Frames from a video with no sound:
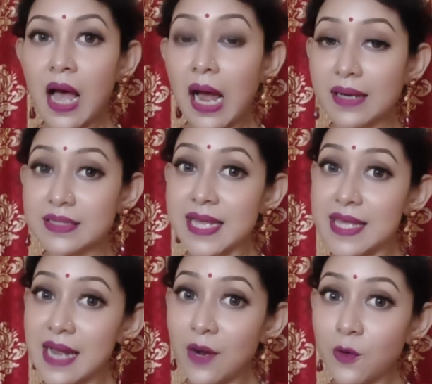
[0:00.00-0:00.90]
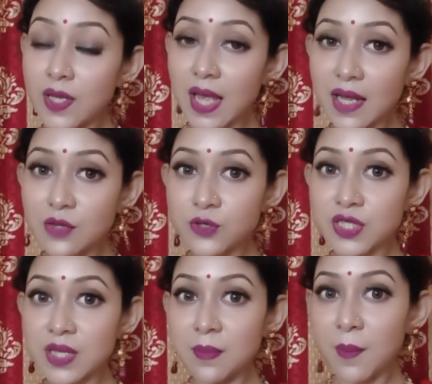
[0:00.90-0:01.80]
আর সেই কারণেই
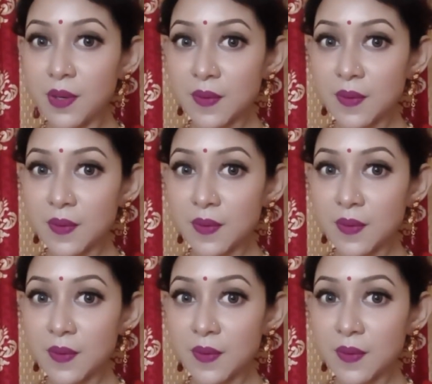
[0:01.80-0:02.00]
একাদশীতে মামার